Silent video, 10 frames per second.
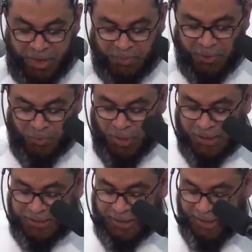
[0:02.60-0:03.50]
இமாம் இபுன்
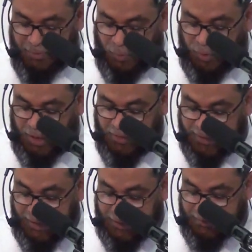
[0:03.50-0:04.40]
ஹஜர் ரஹிமஹுல்லா
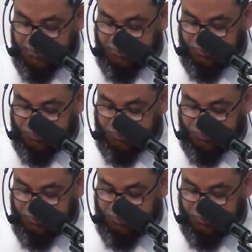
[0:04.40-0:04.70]
அவர்கள்